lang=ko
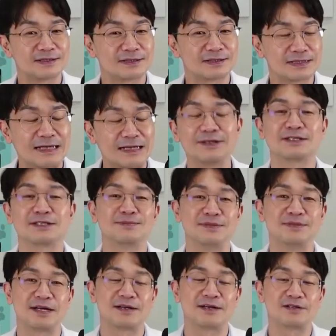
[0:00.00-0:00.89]
잘
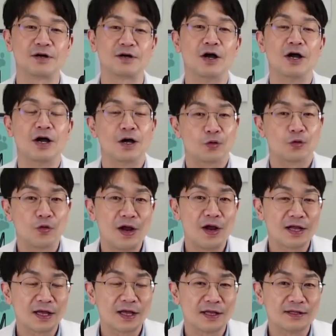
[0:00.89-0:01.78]
됐습니다. 그래서
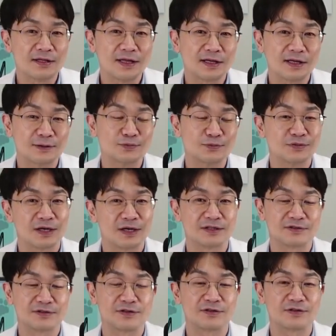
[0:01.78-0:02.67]
로얄 캐닌에
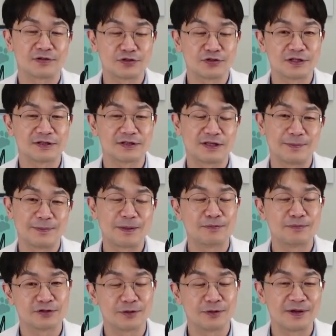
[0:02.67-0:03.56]
근무하는 수지 선생님
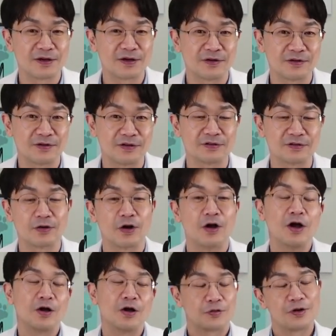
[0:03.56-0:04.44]
한번 섭외했거든요. 그래서
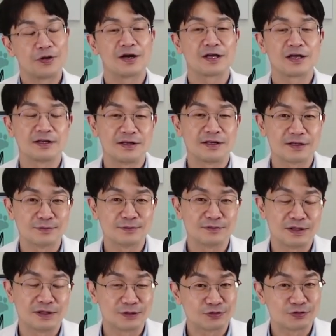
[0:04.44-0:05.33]
로얄 캐닌에
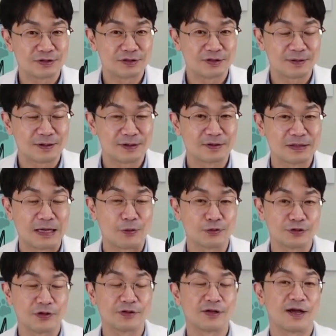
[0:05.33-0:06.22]
근무하는 수지 선생님께서 나오
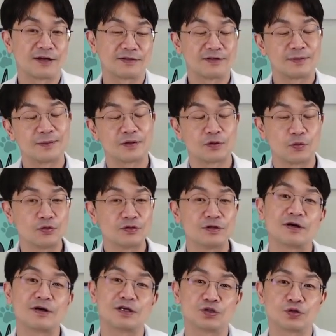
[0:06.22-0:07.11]
고 영양 학 선생님께서
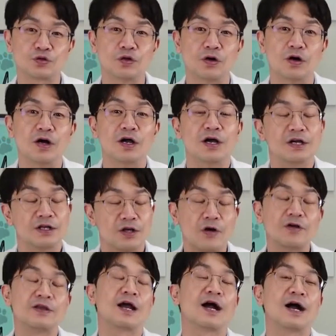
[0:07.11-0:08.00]
오셔가지고
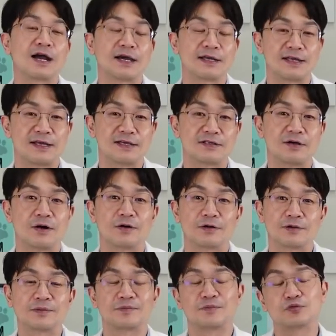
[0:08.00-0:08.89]
영양학에 대해서
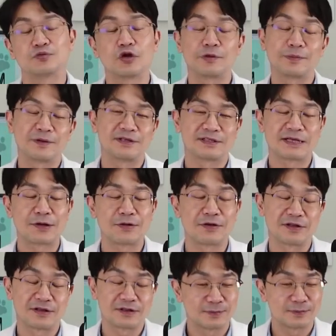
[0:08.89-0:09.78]
물어보는
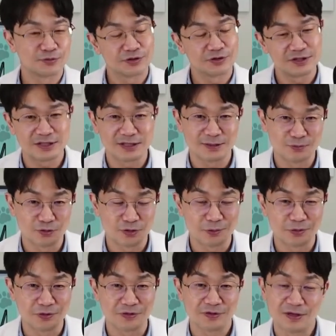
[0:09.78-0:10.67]
사료에 대해서 무엇인지
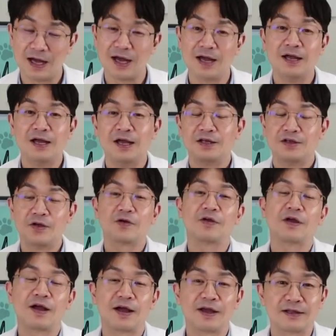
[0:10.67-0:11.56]
물어보든가
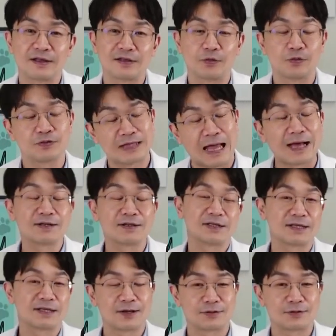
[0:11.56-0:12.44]
영양학에 대해서
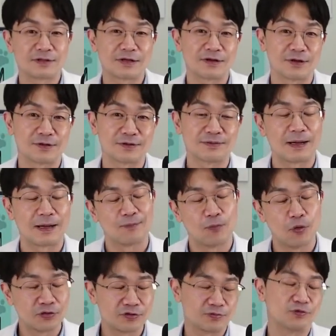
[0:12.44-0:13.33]
다른 사료도 상관없습니다.
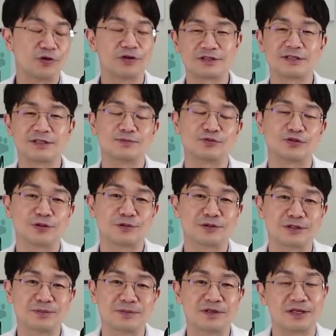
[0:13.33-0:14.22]
뭐, 무엇이든
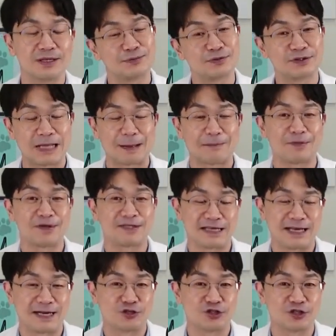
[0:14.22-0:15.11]
물어보시면 이분이 답변을
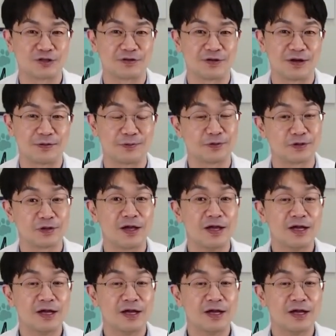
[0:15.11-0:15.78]
잘해주실 거예요. 이분